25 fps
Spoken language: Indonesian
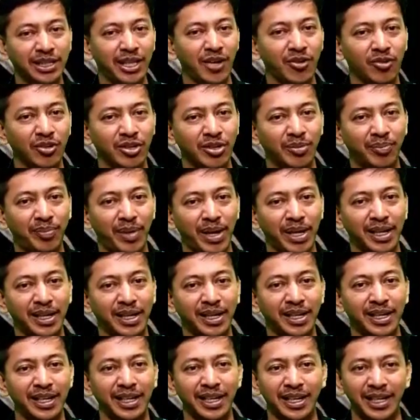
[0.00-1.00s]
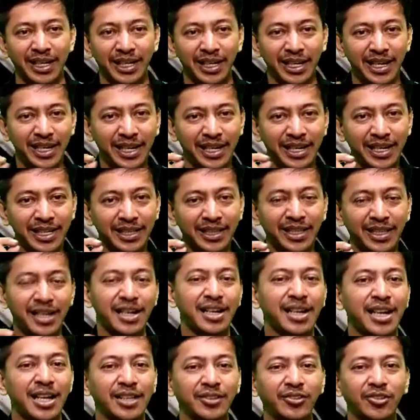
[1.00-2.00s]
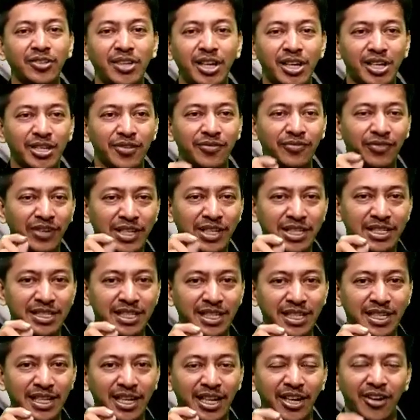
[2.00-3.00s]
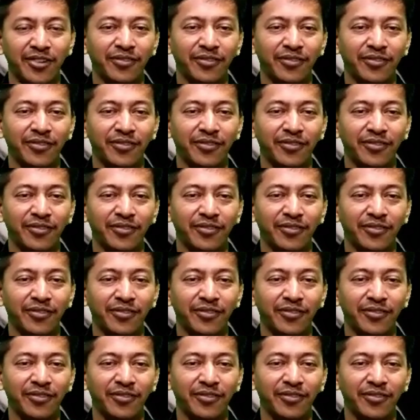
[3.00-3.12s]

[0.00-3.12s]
di tahun depan? Ini tergantung dari visi.